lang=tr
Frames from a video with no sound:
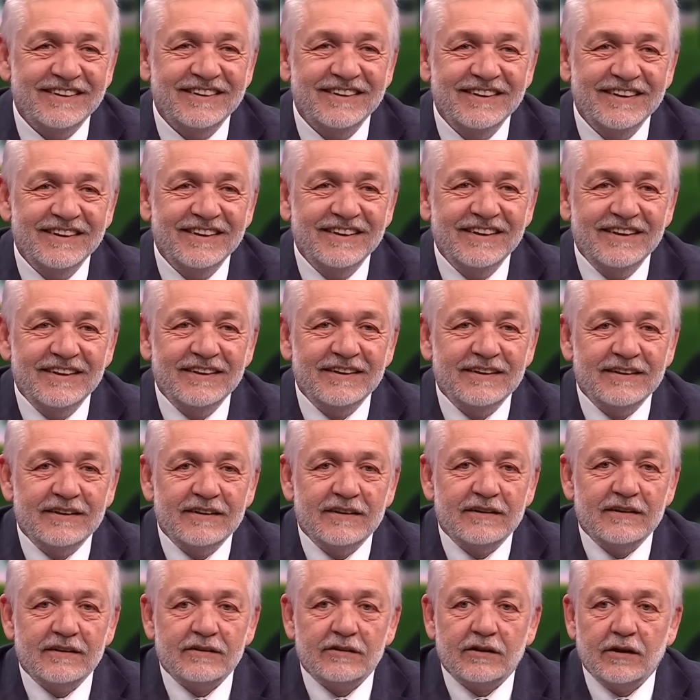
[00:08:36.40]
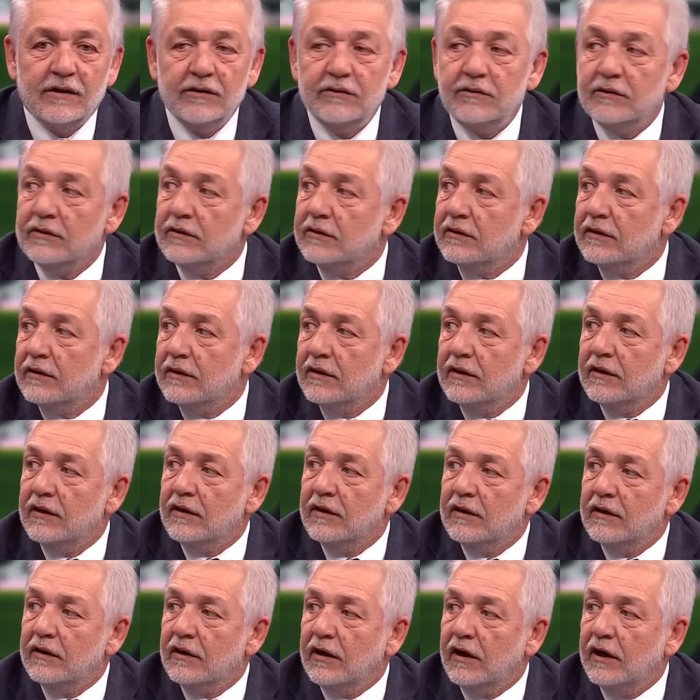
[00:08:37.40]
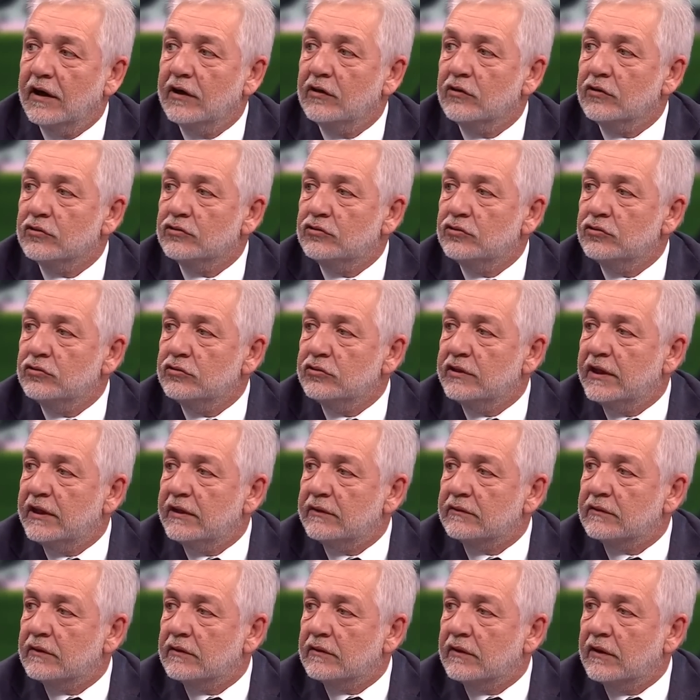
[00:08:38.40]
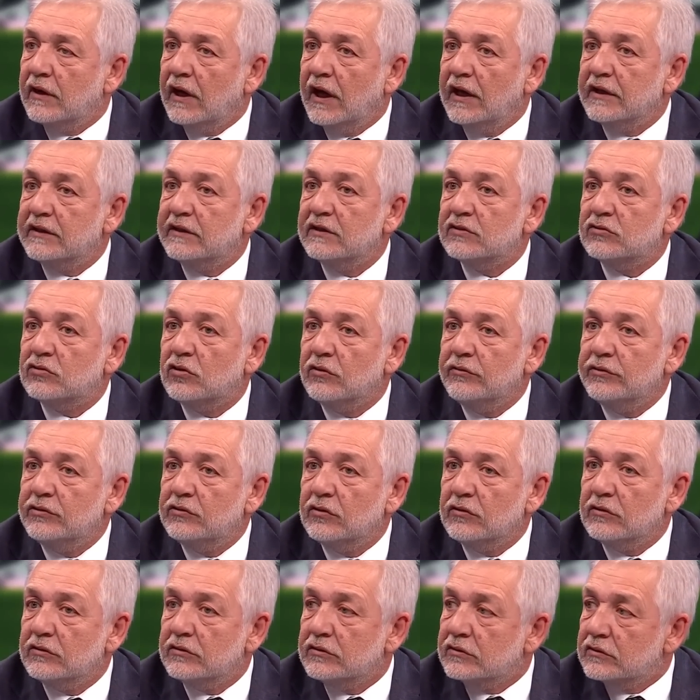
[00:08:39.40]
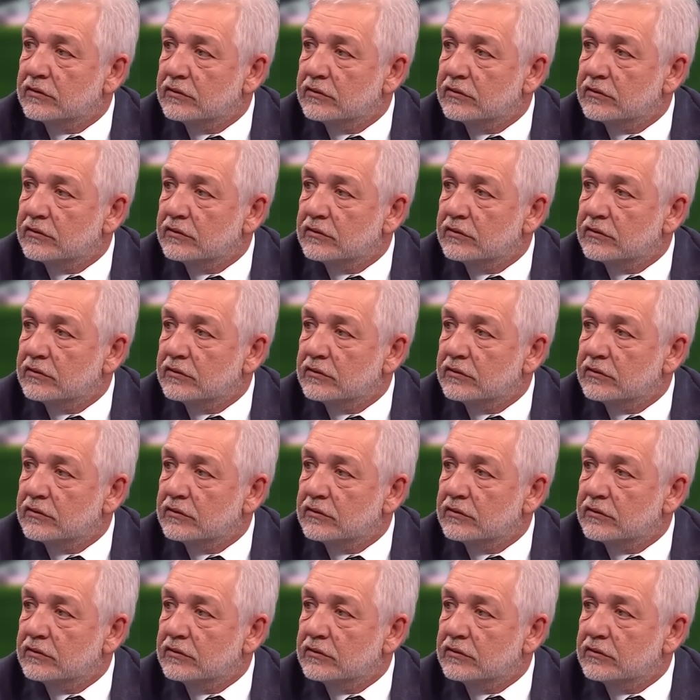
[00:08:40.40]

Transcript: Müthişsin ya. Tabii. Hayır o düğünde herkes Covid oldu.